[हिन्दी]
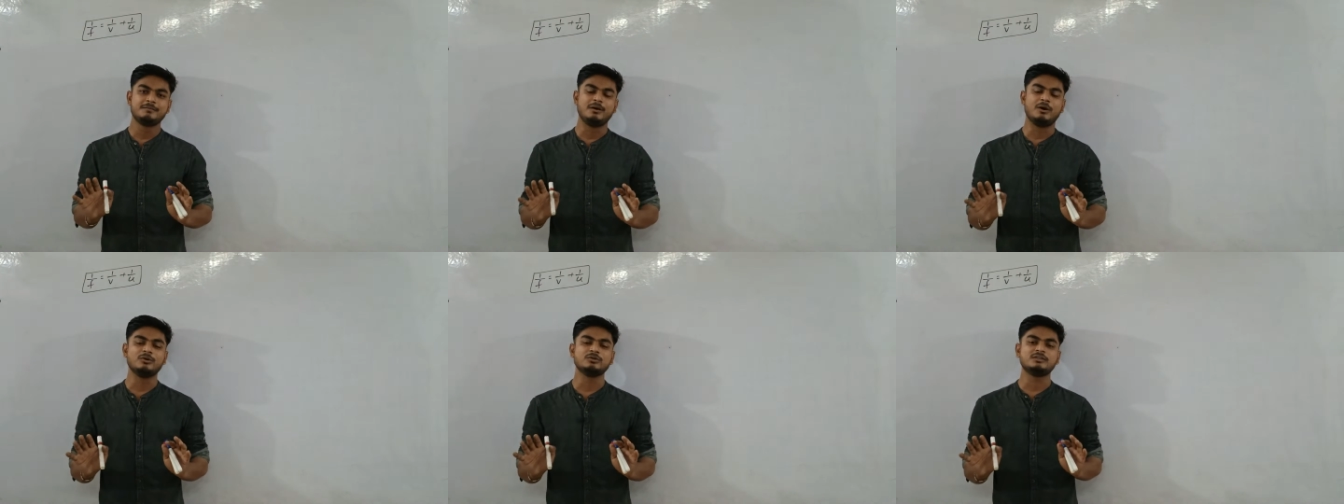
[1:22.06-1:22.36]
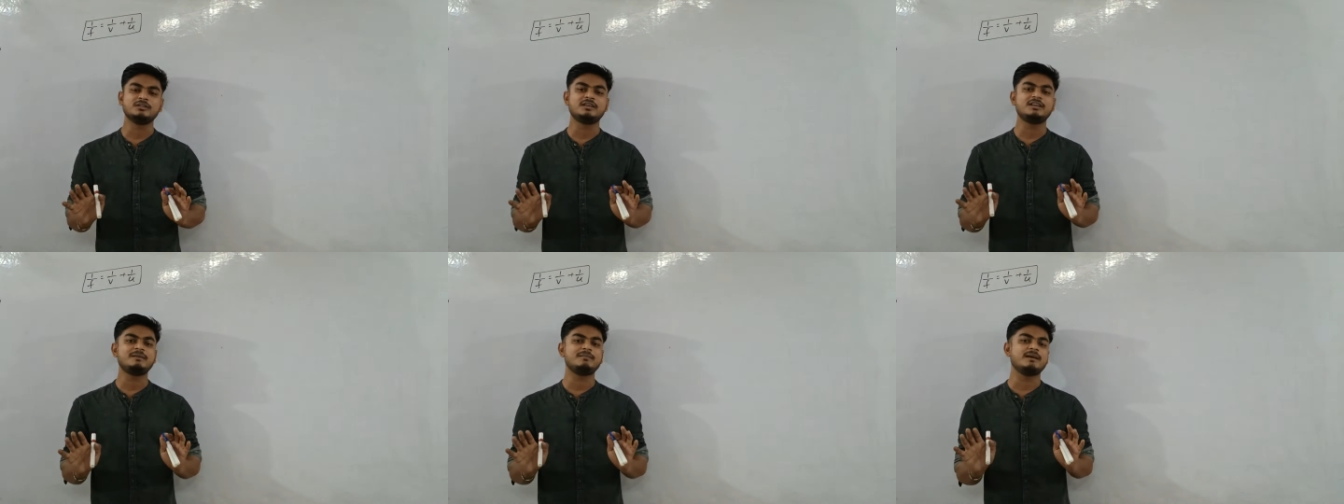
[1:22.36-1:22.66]

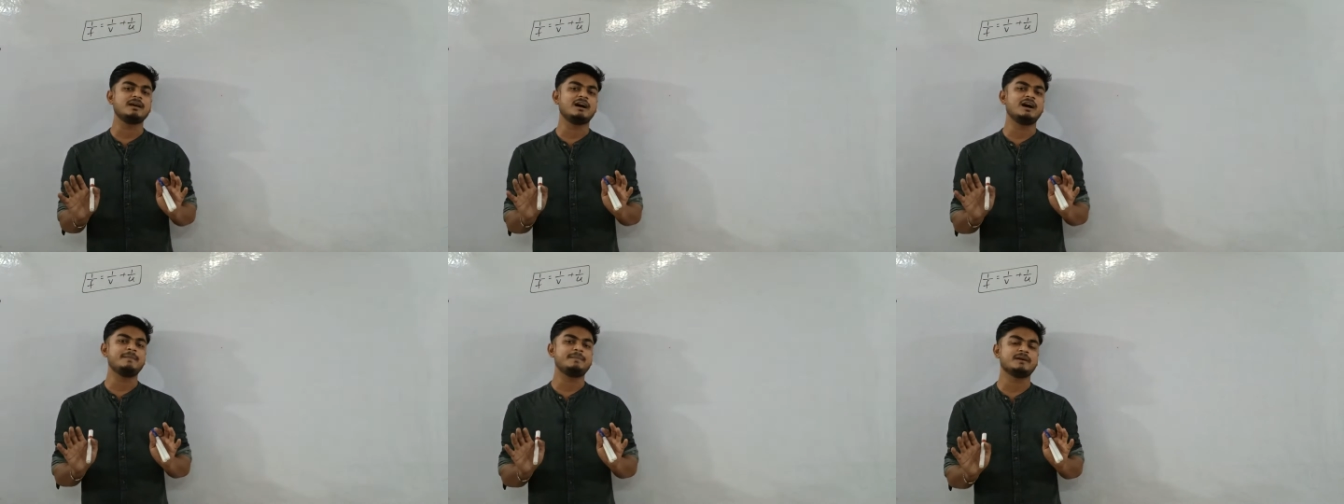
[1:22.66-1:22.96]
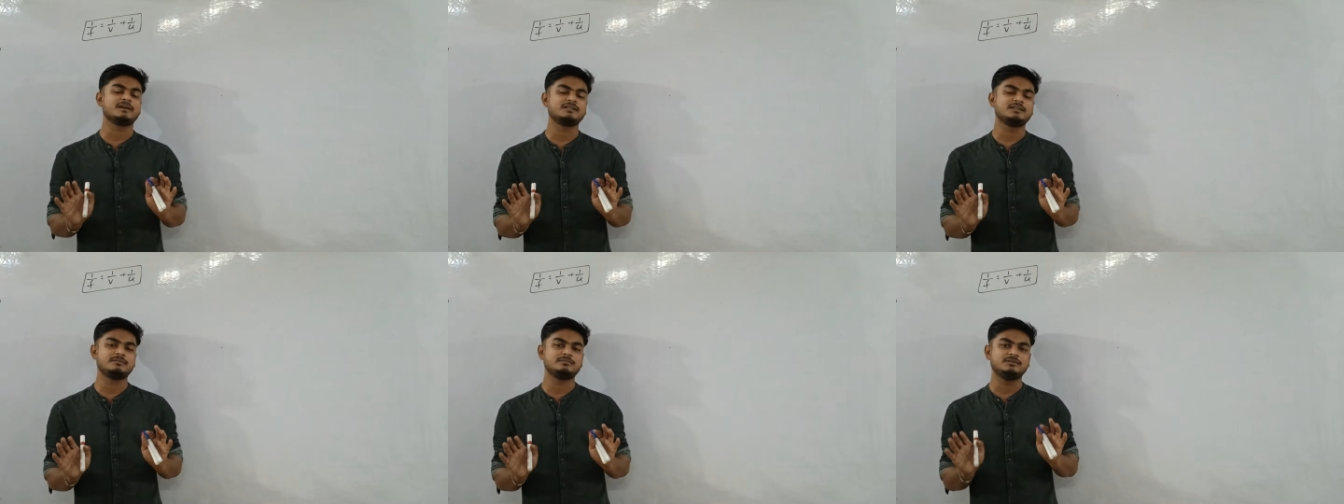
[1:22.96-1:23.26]
भौतिकी में
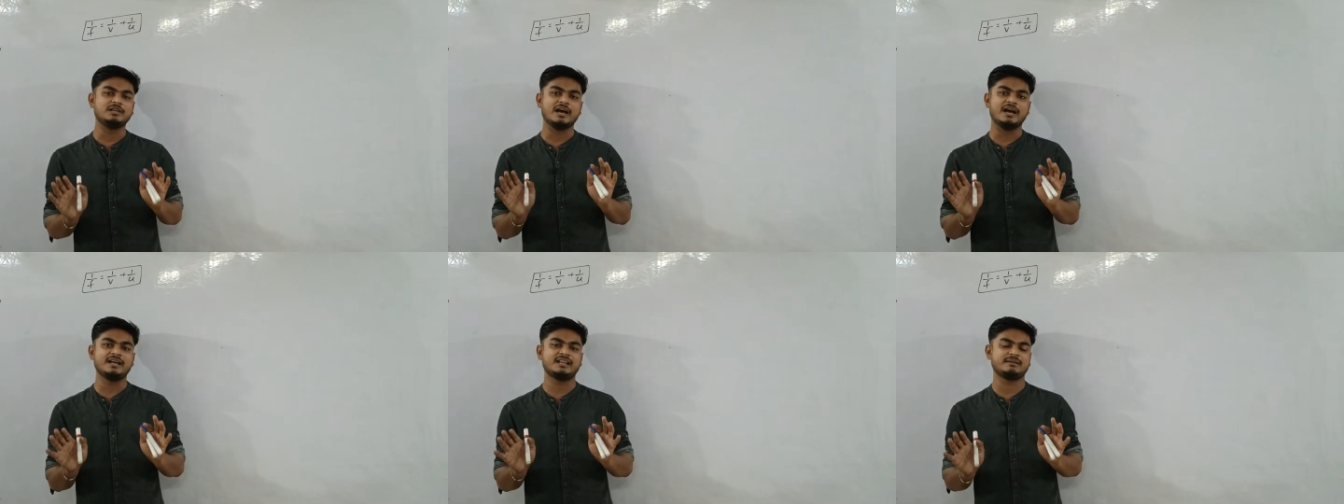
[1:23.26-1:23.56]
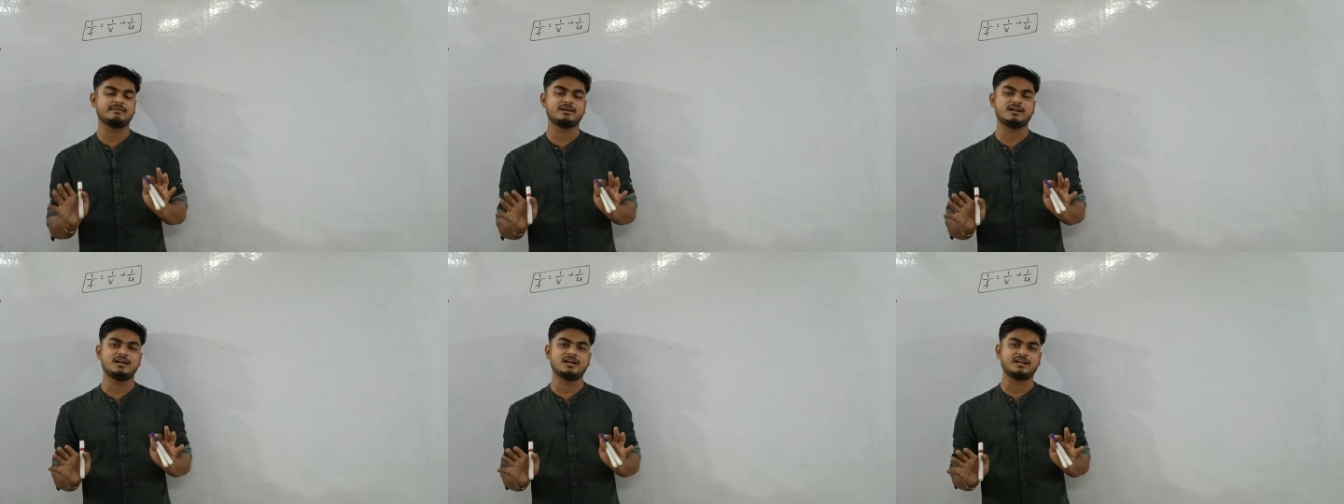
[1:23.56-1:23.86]
आप एकदम
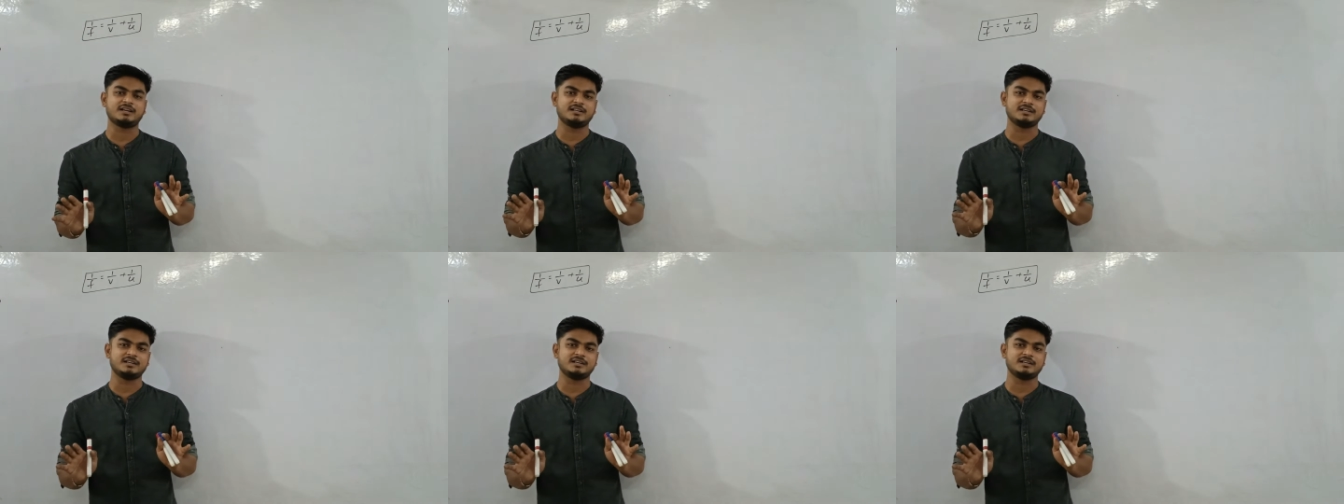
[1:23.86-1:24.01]
धैर्य बना